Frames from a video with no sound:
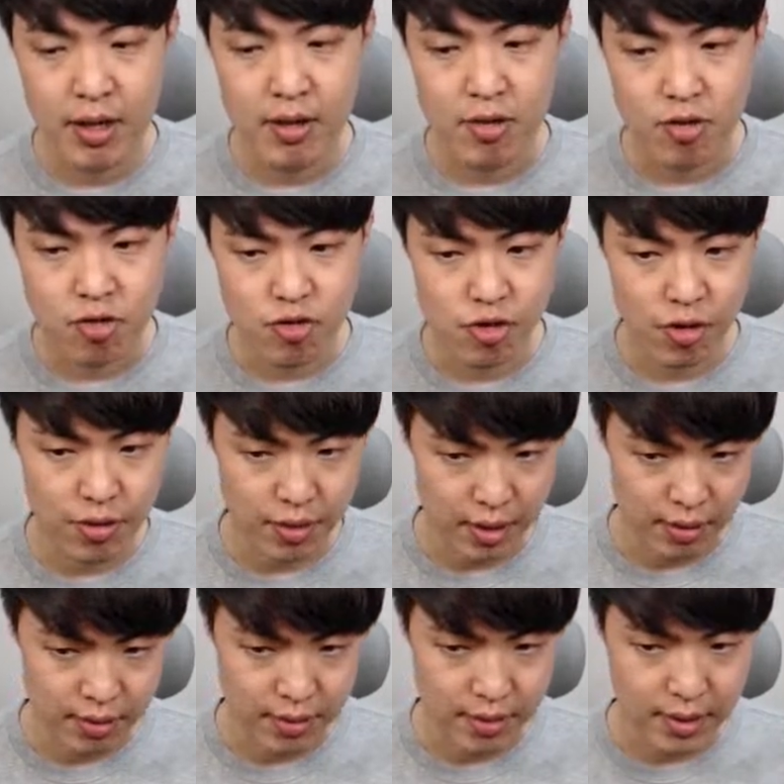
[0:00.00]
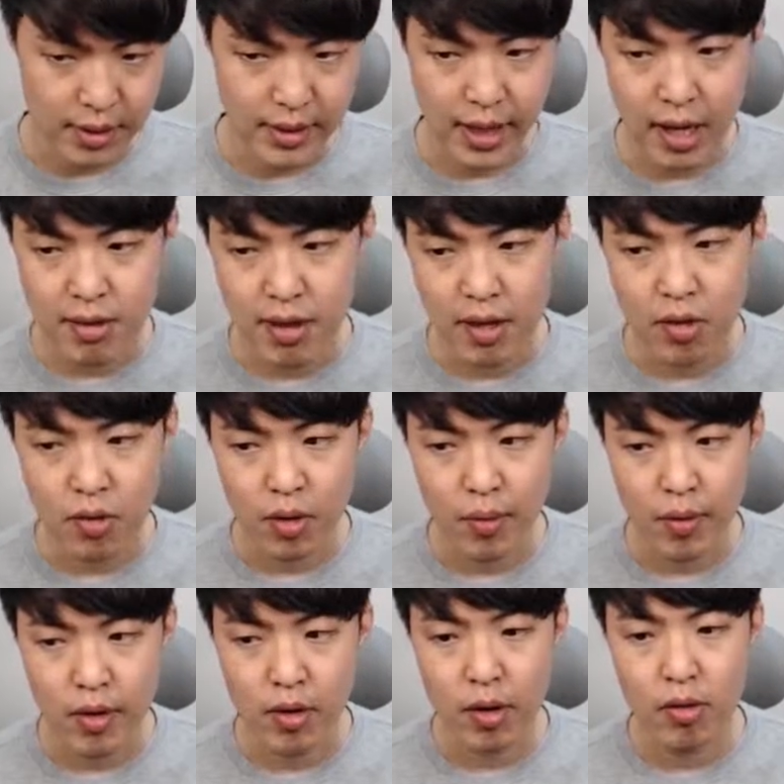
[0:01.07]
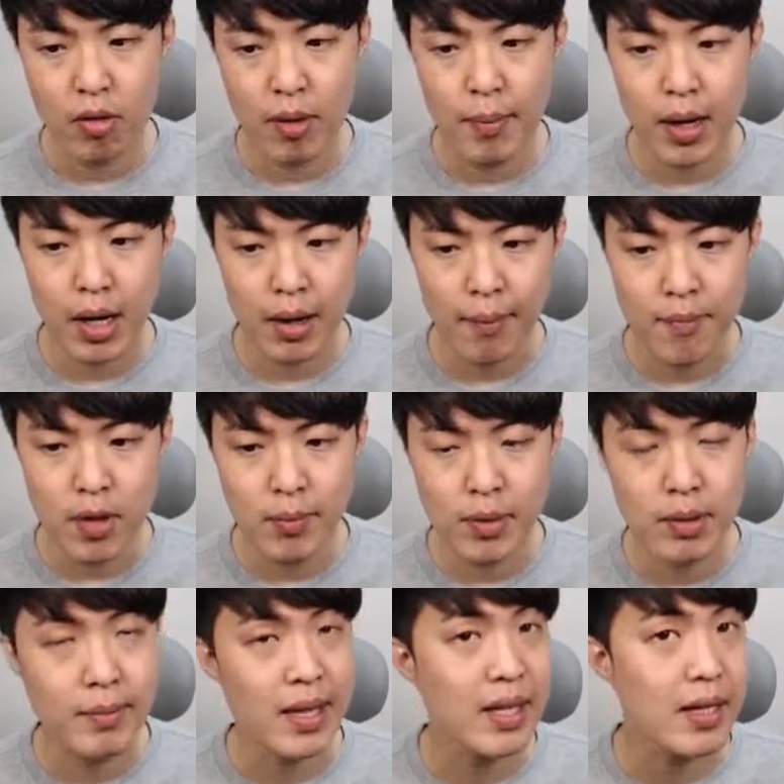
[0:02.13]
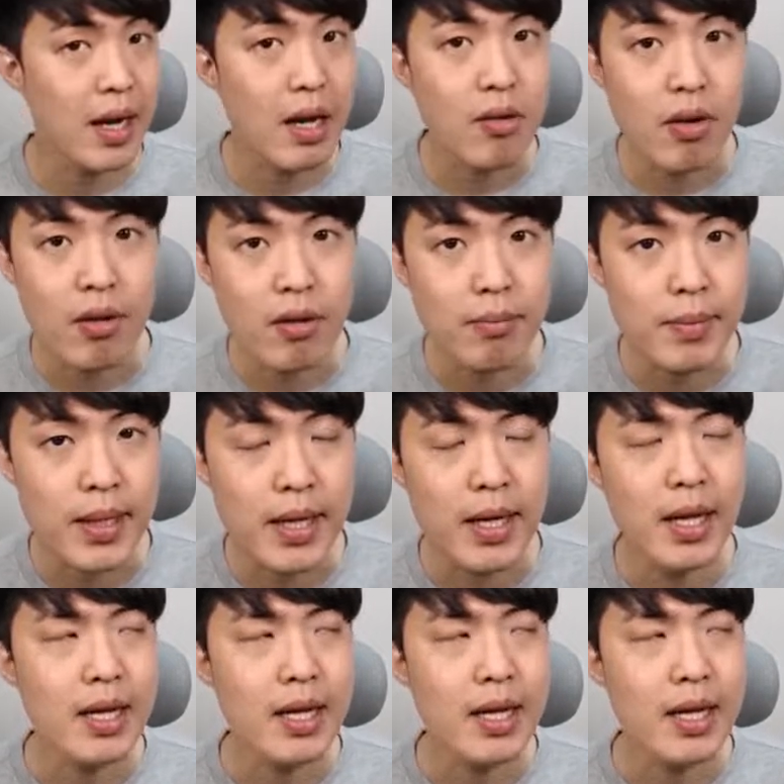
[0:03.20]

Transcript: Juices. 얘가 제일 어려워요. 여기서 아마 감점들 많이 당할 것 같습니다.